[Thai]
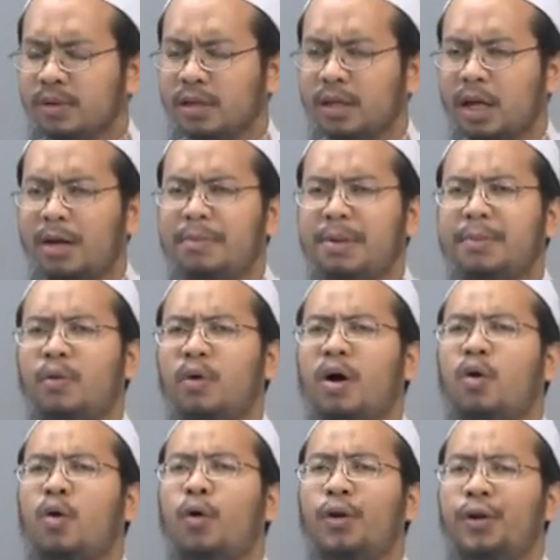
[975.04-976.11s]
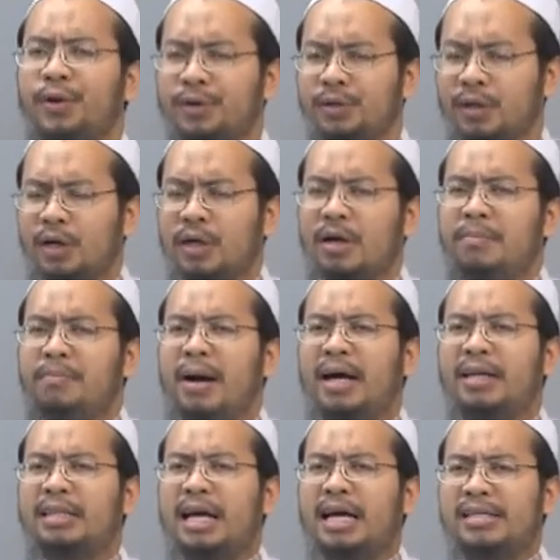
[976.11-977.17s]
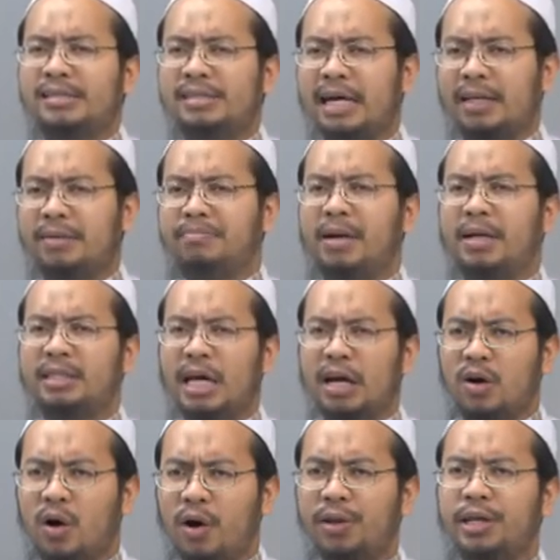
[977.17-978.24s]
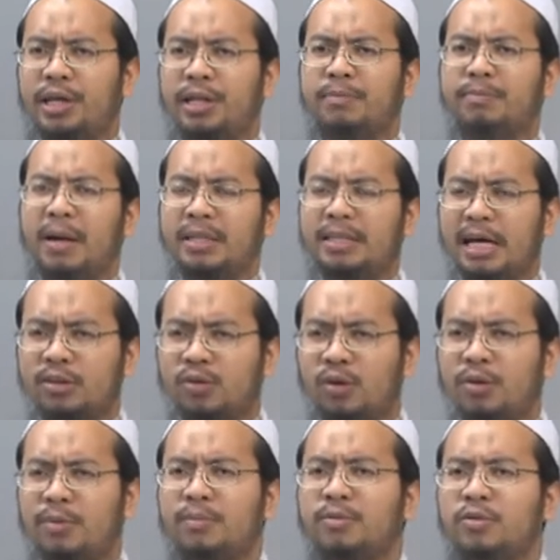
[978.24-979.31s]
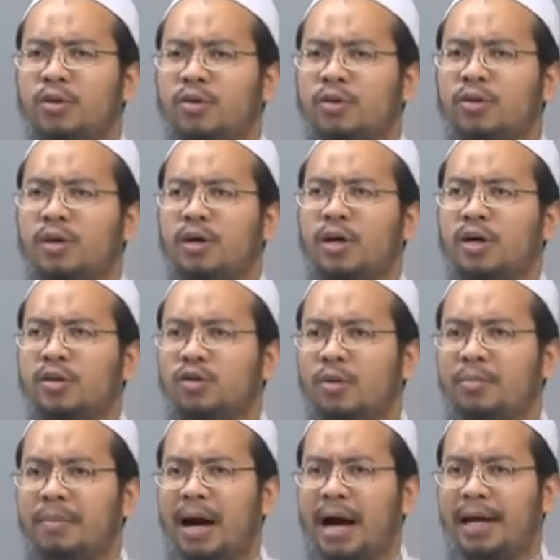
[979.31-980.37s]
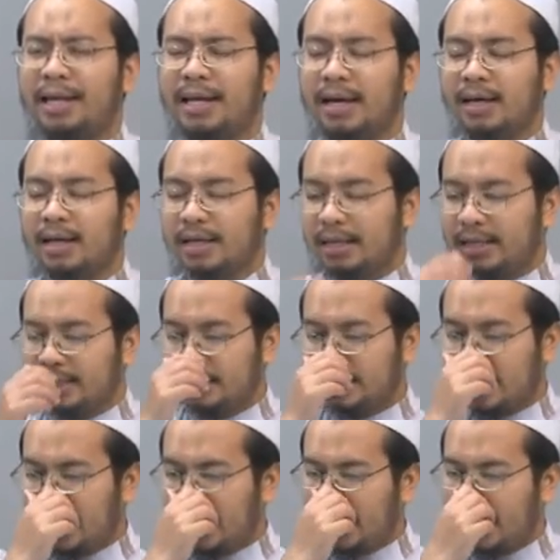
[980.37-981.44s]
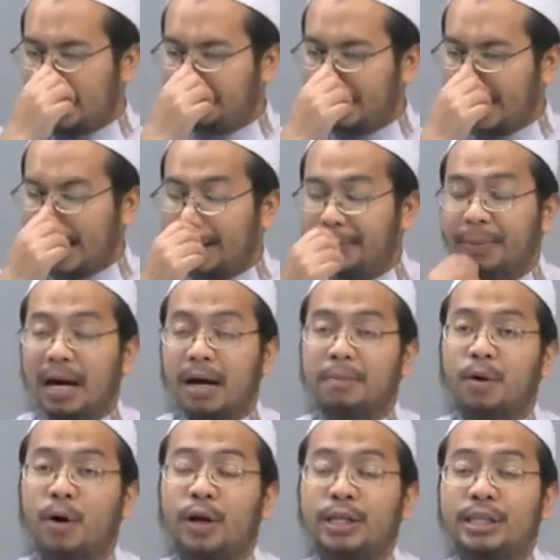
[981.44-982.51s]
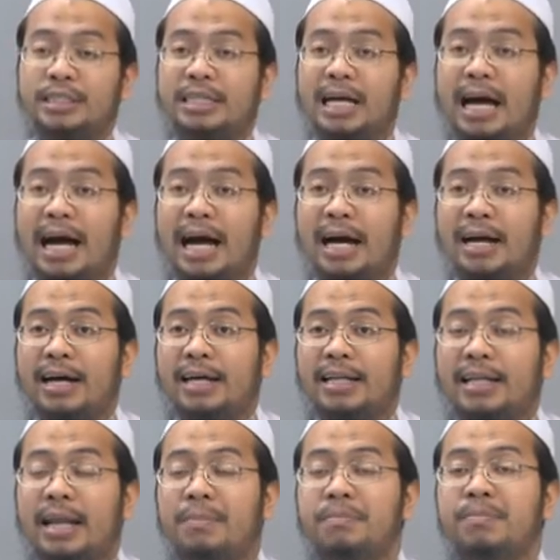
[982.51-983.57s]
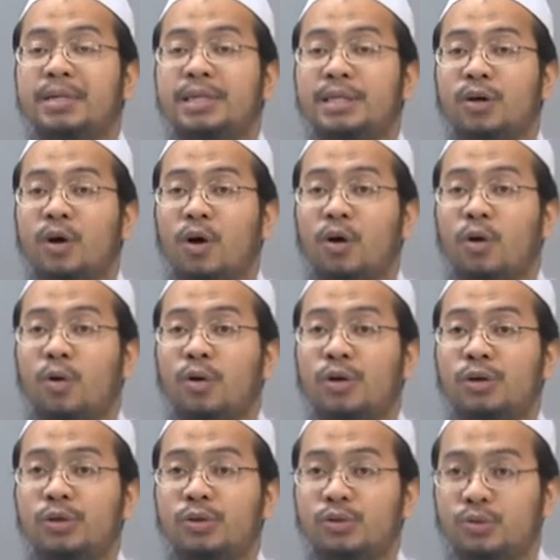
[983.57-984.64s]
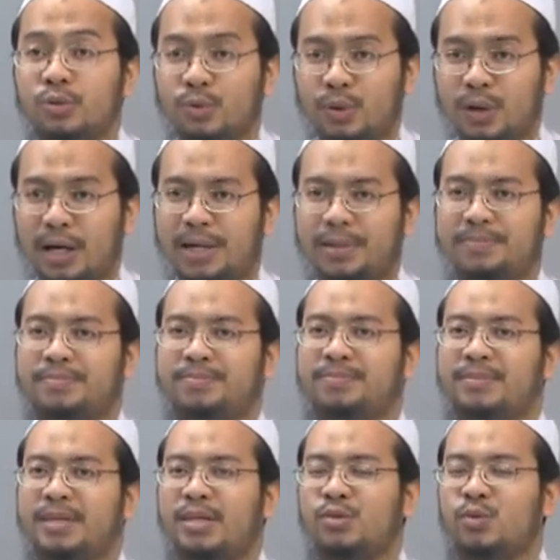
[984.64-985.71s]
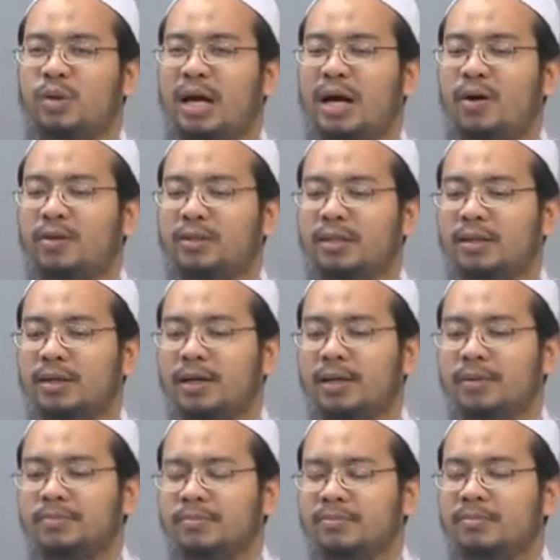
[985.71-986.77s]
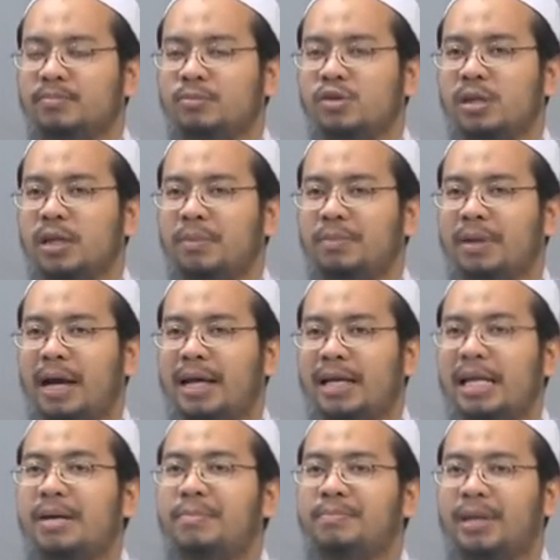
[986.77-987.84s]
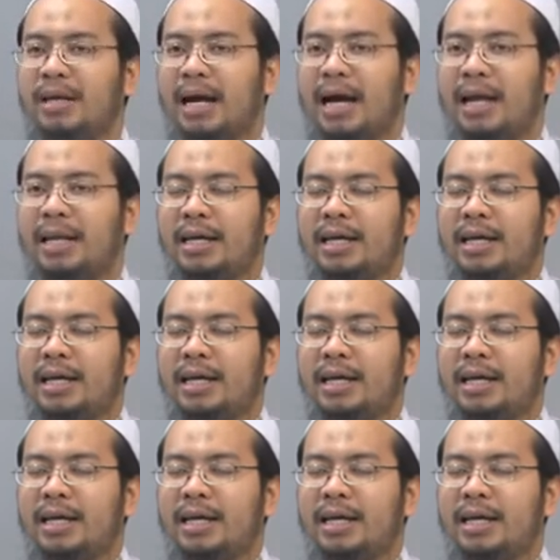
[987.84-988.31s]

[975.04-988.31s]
อันนบีบอกว่าคน แม้แต่สัตว์แม้แต่ก้อนหิน แม้แต่ต้นต้นเอ่อต้นไม้เนี่ยจะได้รับการพักผ่อนจากน้ำมือของคนชั่วในสุนนะของออมุสลิมเนี่ยให้รีบในการ